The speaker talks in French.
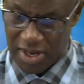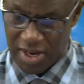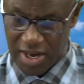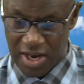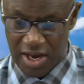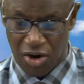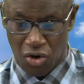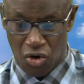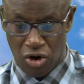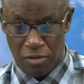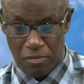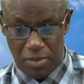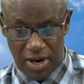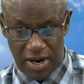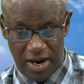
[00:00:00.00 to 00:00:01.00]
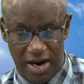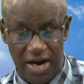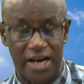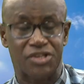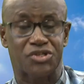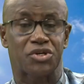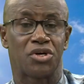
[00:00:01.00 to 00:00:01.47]
incombe
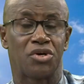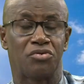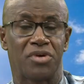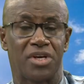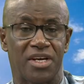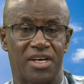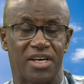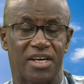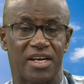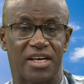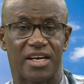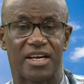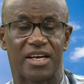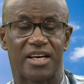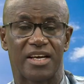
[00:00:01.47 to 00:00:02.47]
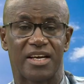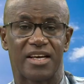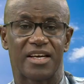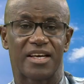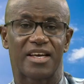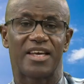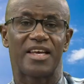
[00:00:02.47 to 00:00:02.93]
à celui
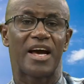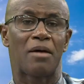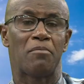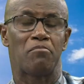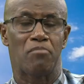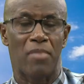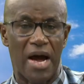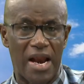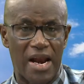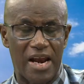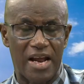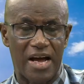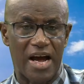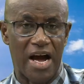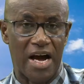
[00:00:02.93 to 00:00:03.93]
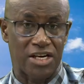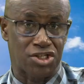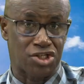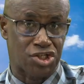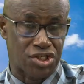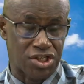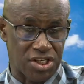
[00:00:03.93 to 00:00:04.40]
qui a mal
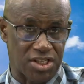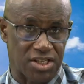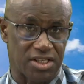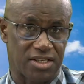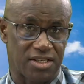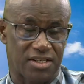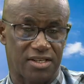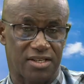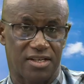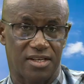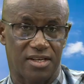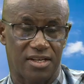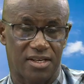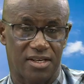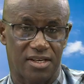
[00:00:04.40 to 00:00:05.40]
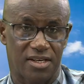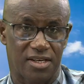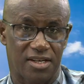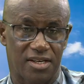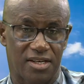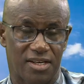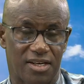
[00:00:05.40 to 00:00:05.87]
agi
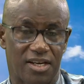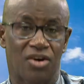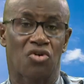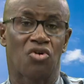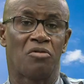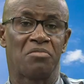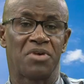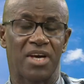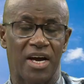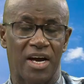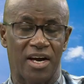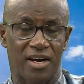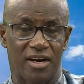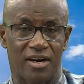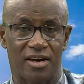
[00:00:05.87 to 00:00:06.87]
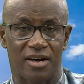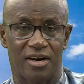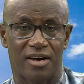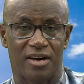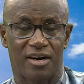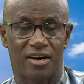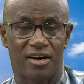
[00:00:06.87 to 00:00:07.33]
et combien
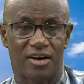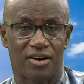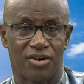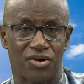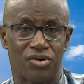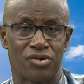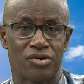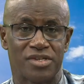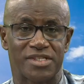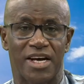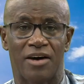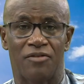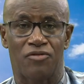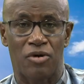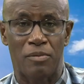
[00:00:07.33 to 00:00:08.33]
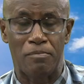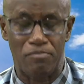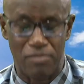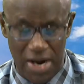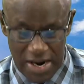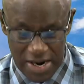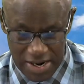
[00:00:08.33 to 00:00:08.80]
nous avons
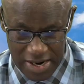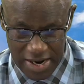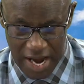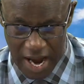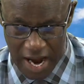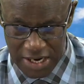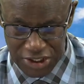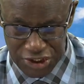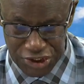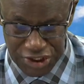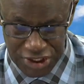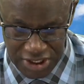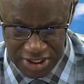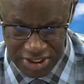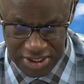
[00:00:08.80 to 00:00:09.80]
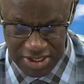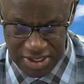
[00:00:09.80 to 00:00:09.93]
mal agi